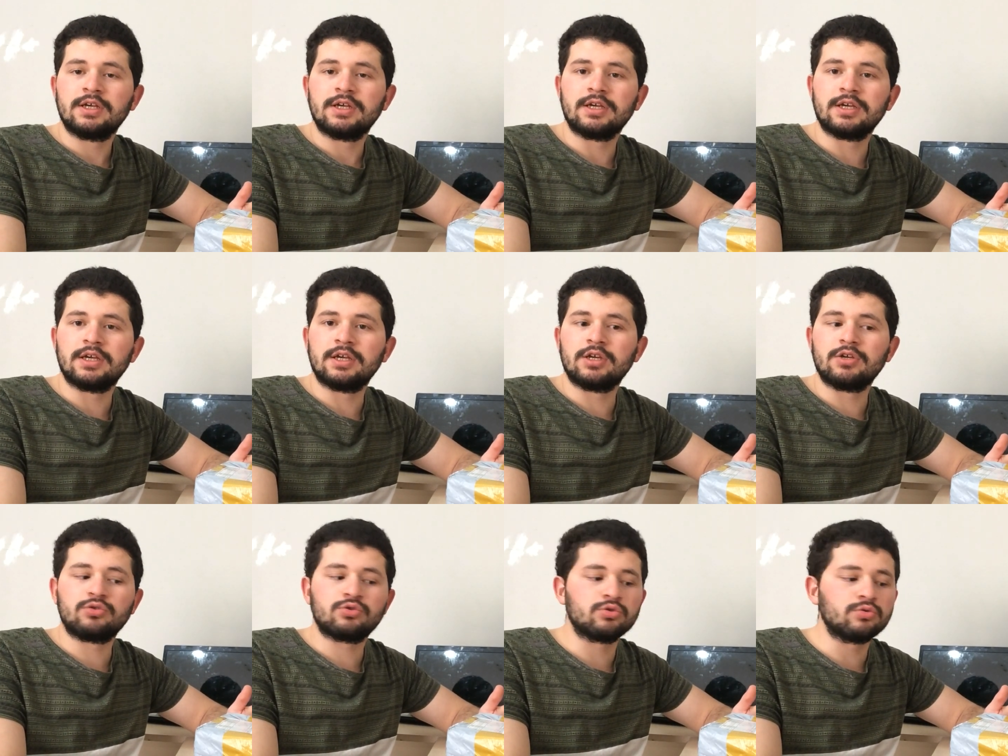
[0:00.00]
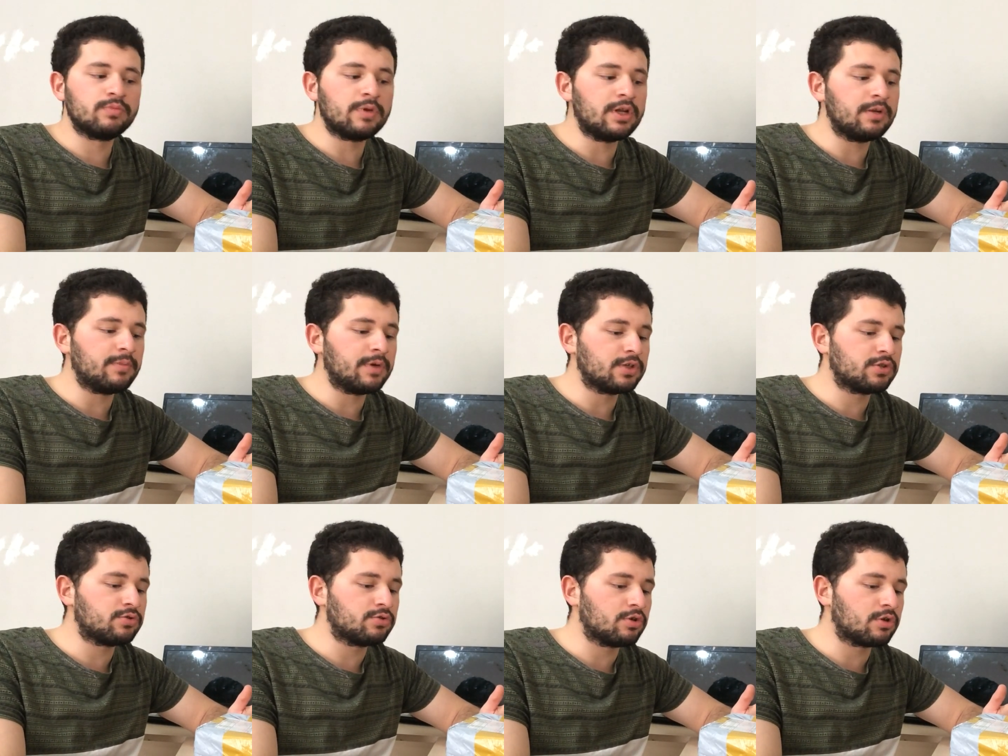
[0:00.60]
Ee, şunu
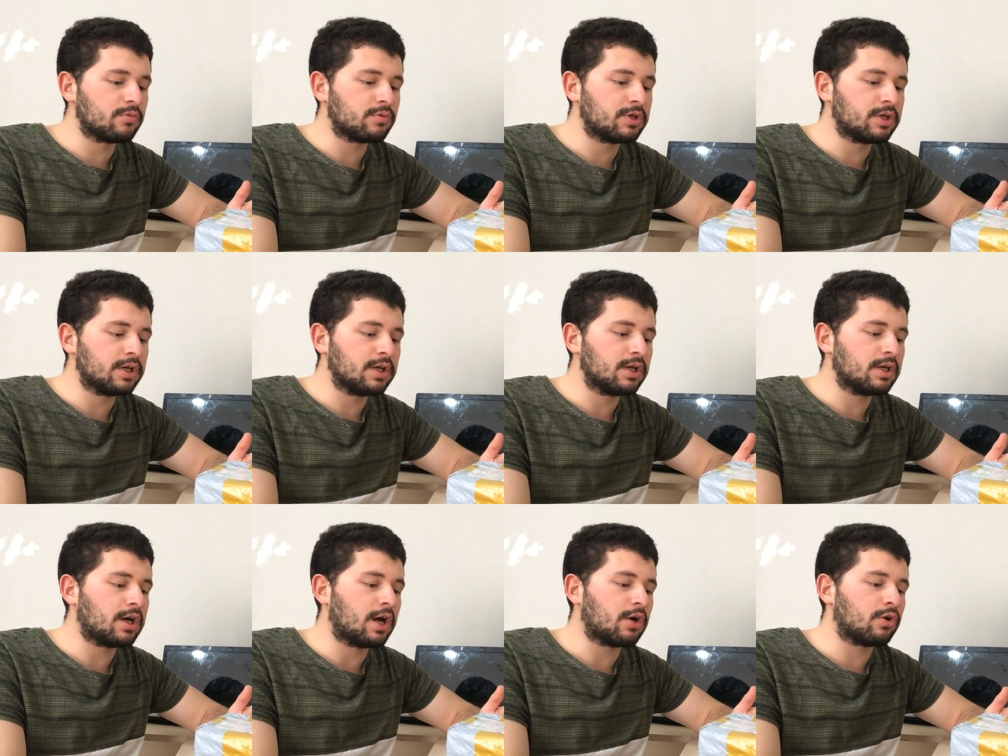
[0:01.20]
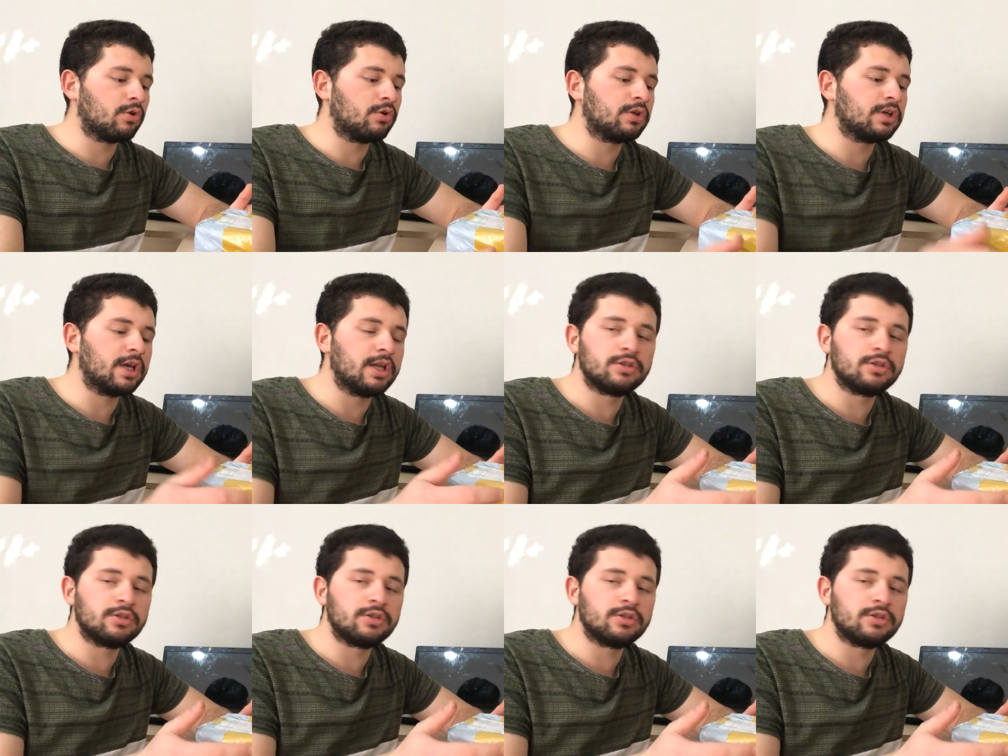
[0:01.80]
belirtmek istiyorum ki kargonun